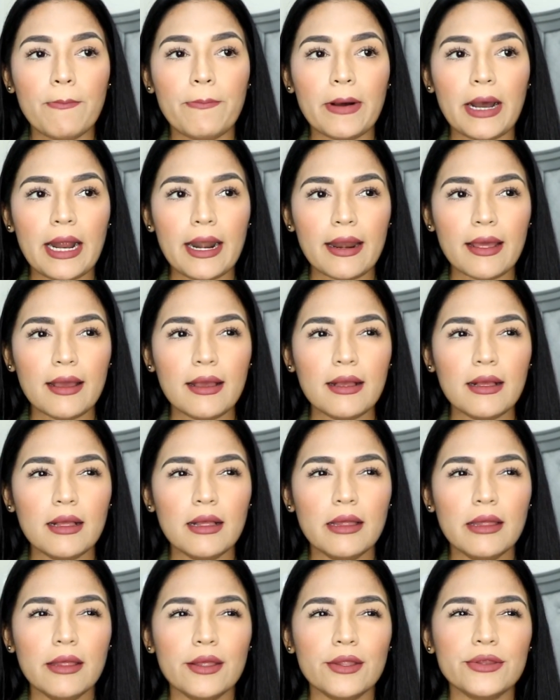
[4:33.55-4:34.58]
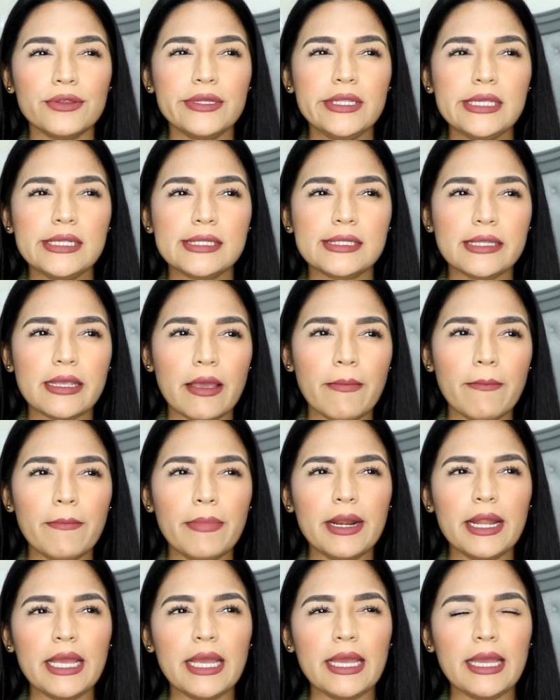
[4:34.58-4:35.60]
Para
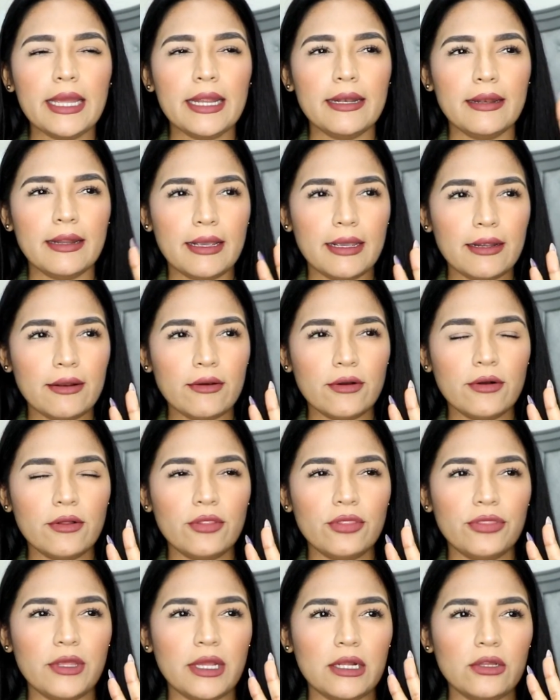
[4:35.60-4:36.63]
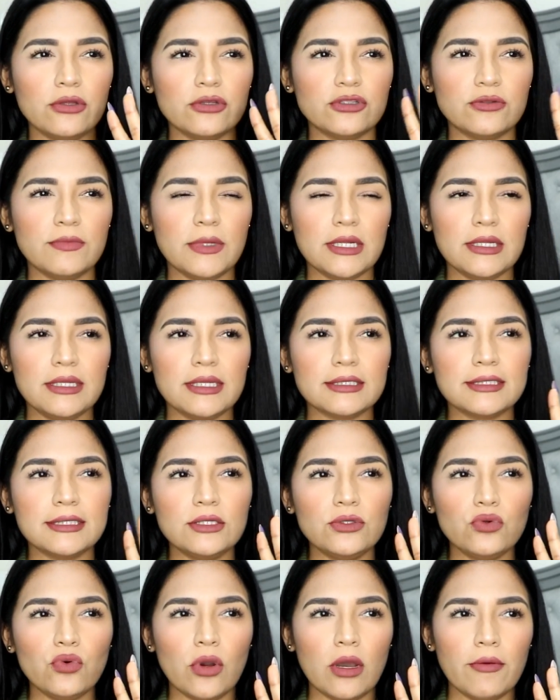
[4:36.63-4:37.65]
diciembre, enero del
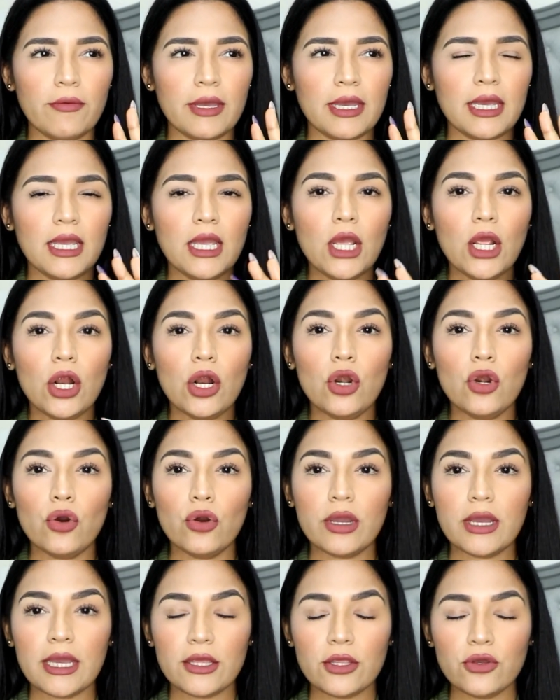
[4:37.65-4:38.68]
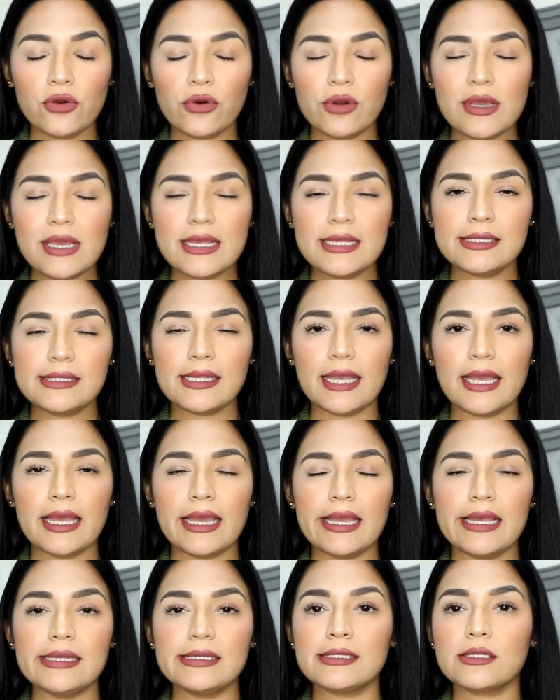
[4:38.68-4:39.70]
2019, lo que yo hice
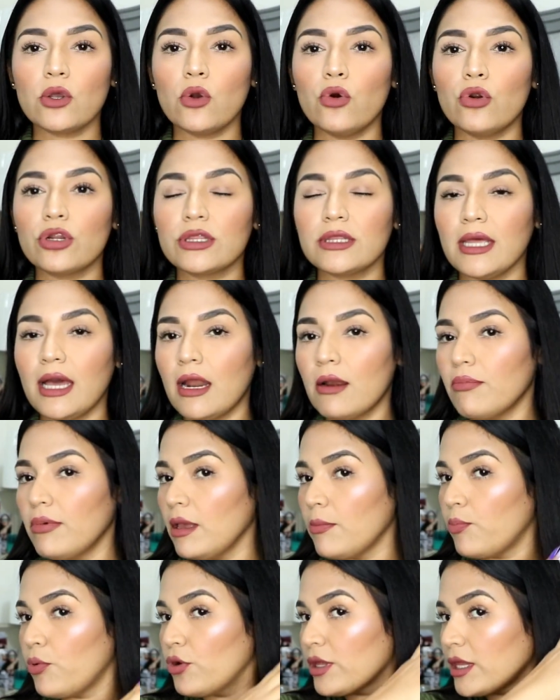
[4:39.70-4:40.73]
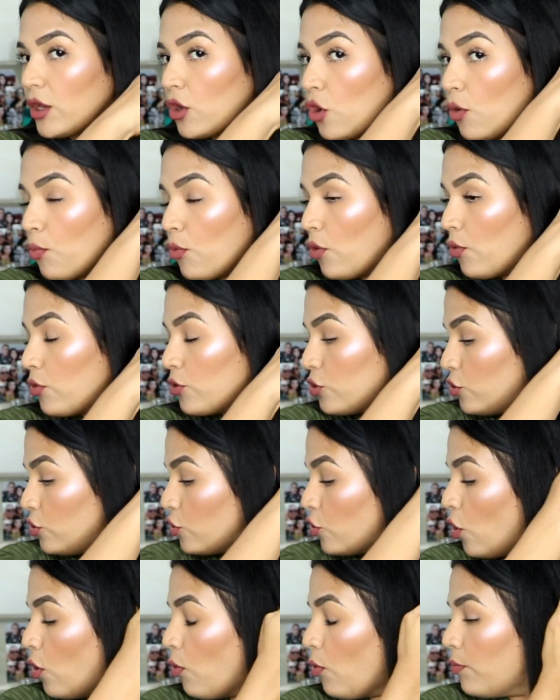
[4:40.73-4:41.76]
es cortarme, porque como
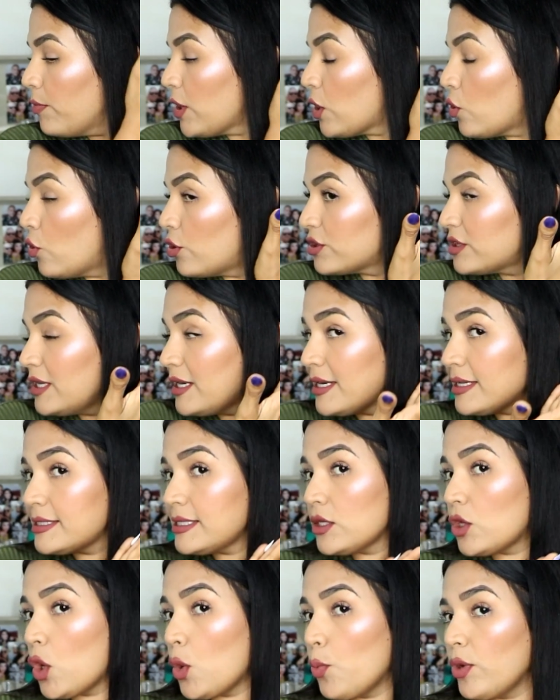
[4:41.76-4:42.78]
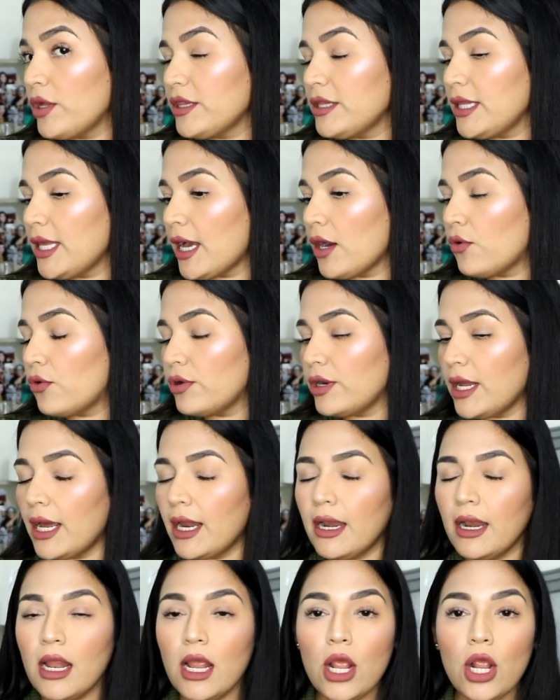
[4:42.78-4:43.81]
como mi corte era así como en
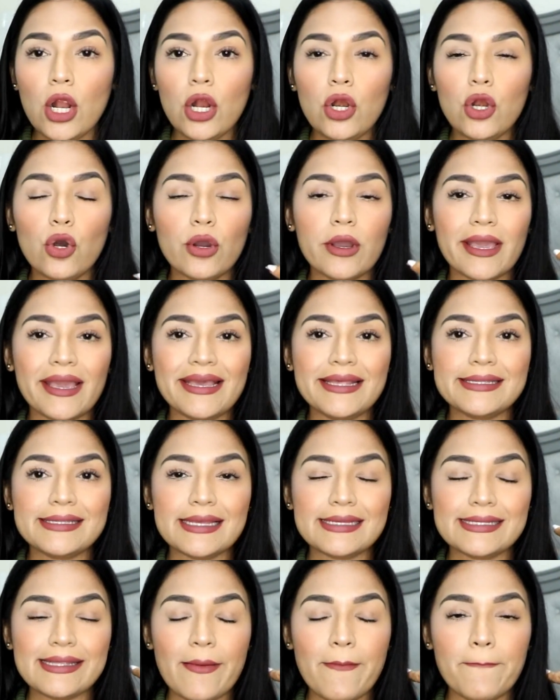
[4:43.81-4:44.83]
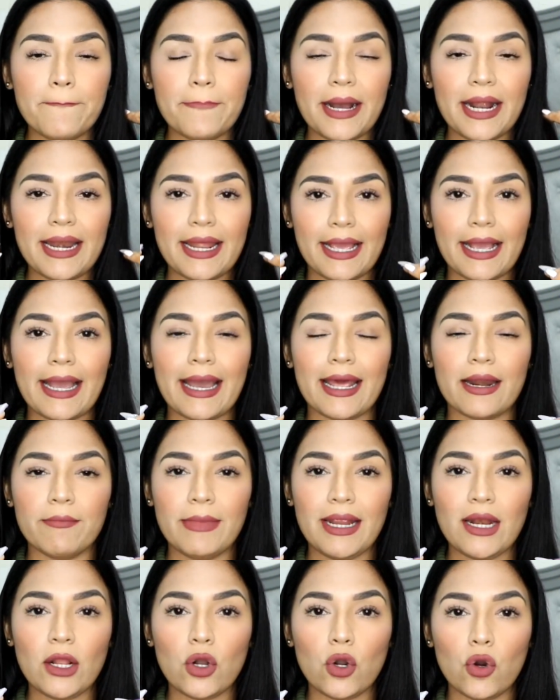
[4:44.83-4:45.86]
diagonal, lo que hice es
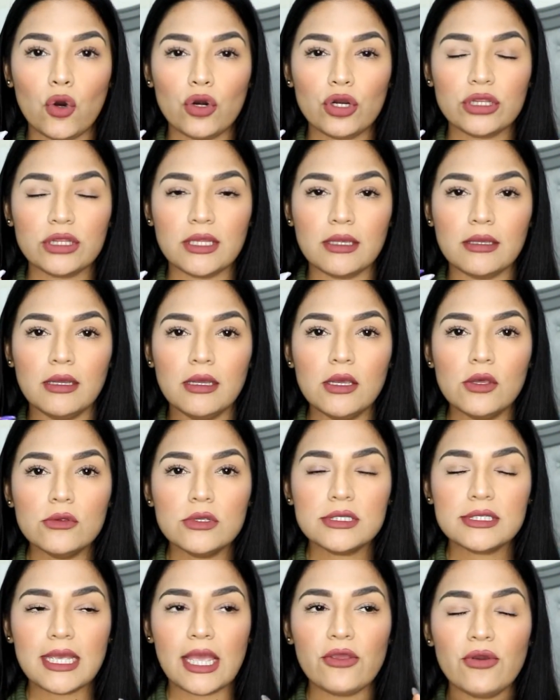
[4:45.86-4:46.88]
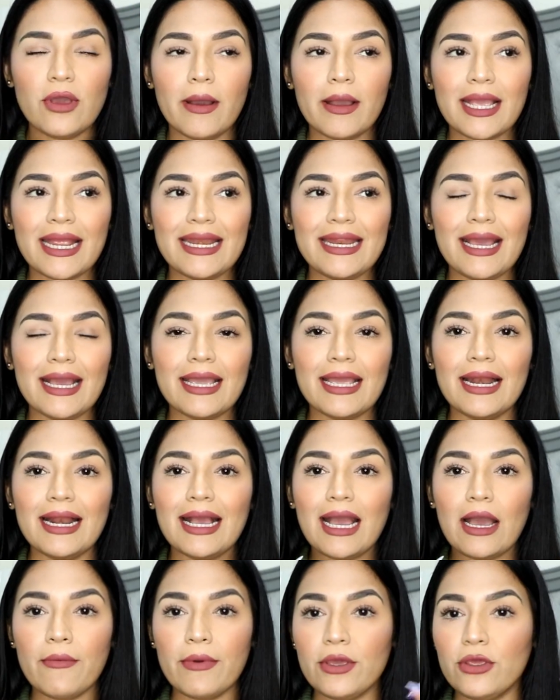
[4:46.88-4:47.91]
emparejarme el corte. O sea, yo ya quería que el
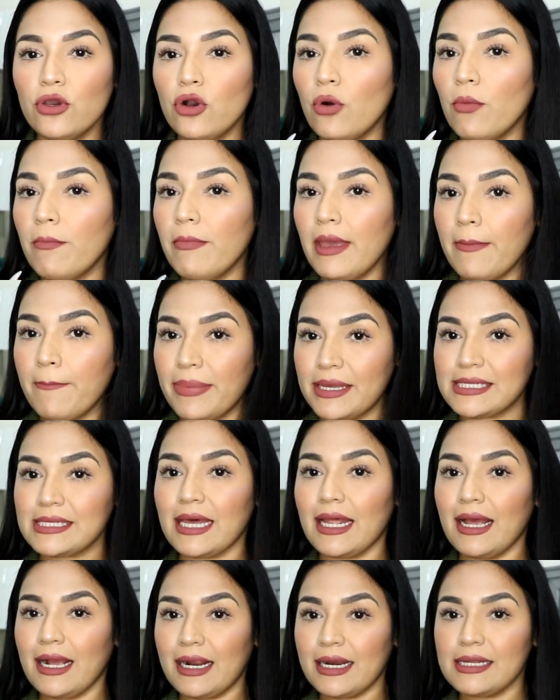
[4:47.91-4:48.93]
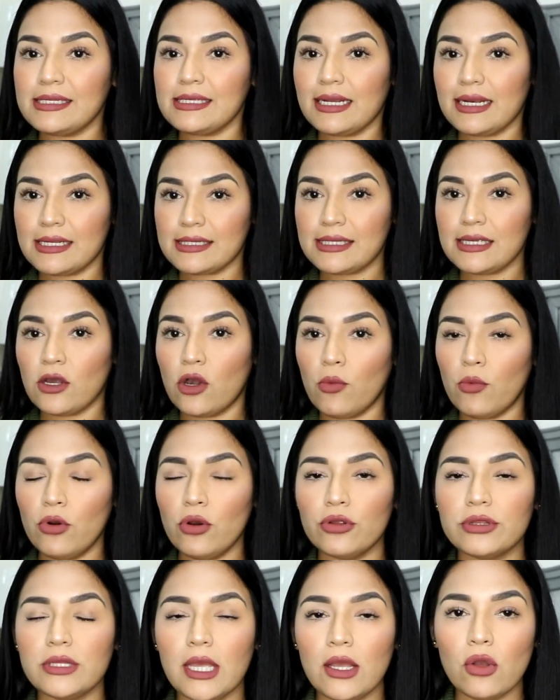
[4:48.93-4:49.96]
cabello me empezara a crecer así como
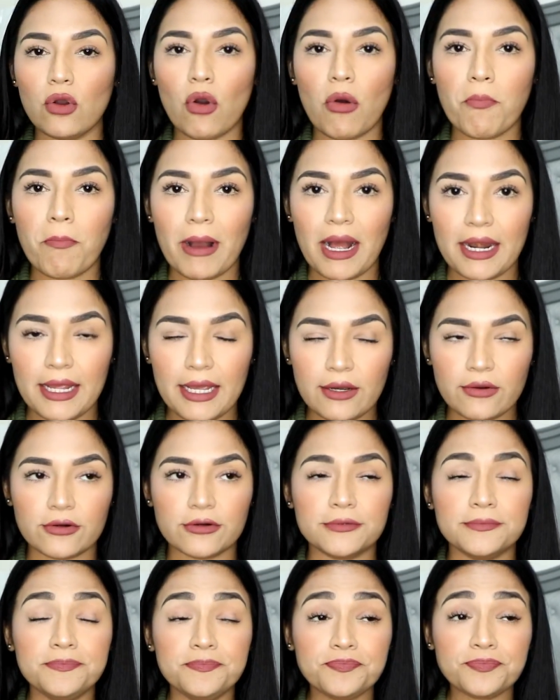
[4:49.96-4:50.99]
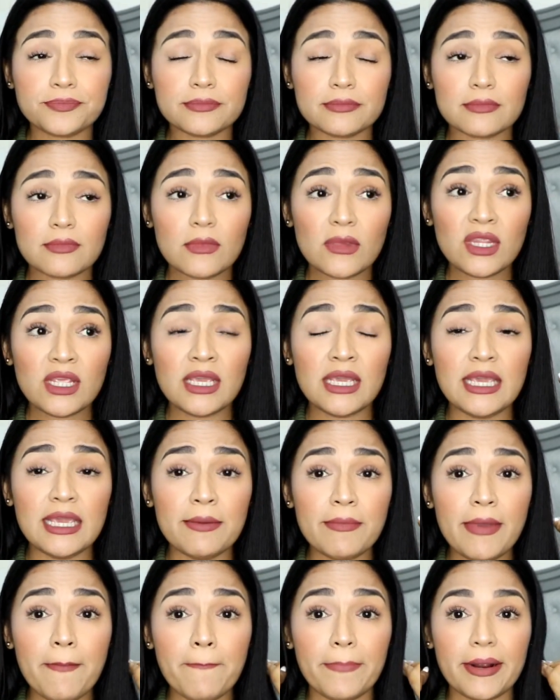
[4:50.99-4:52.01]
lo tengo parejo y
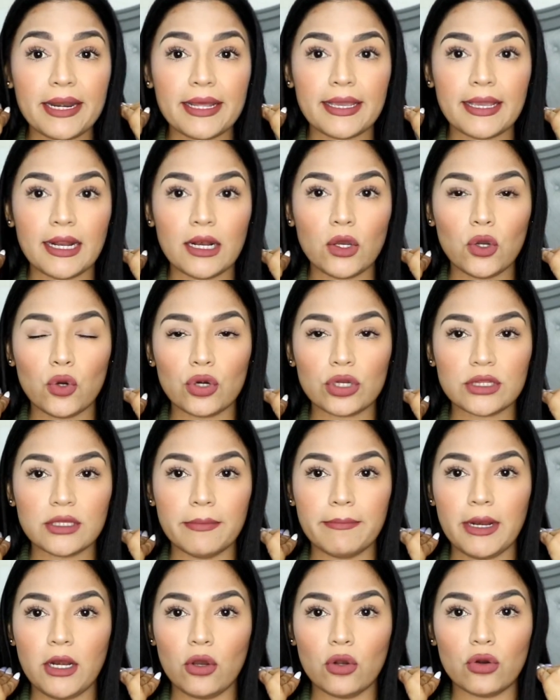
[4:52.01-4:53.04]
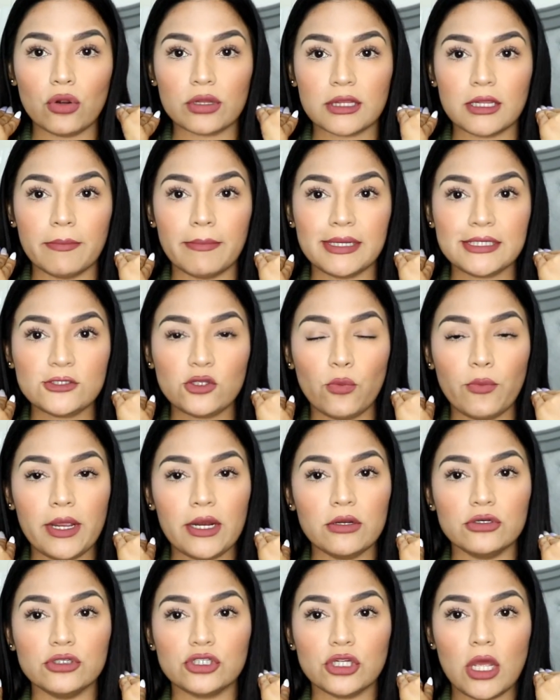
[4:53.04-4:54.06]
me emparejé el corte, me lo corté más o
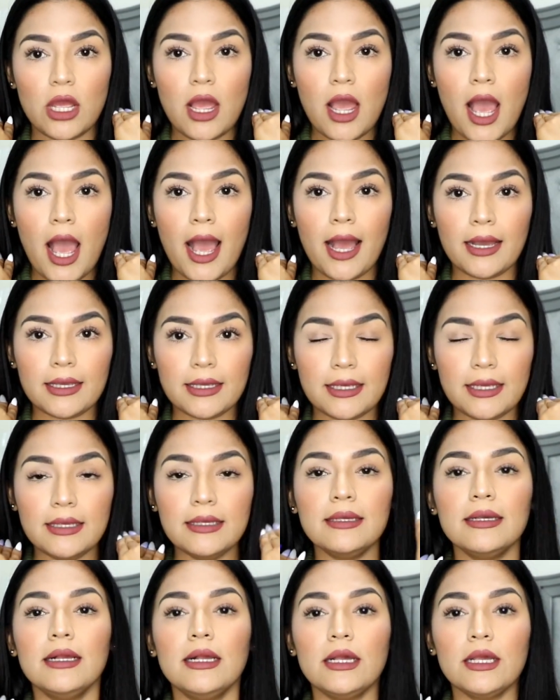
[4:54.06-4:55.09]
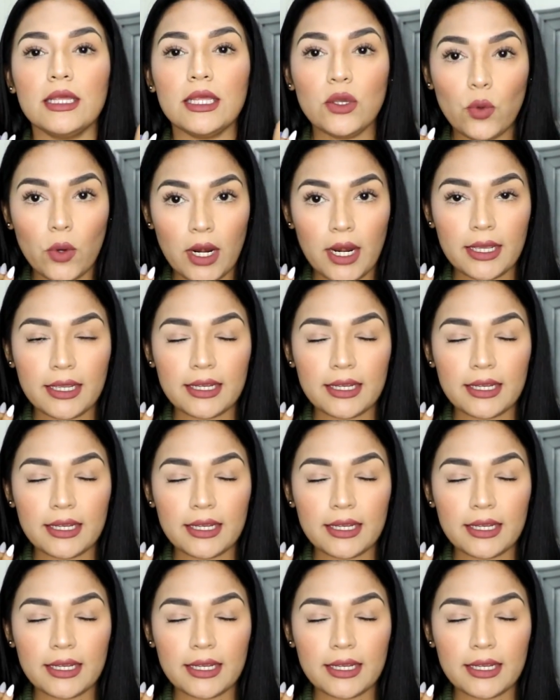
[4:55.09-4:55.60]
menos aquí, igual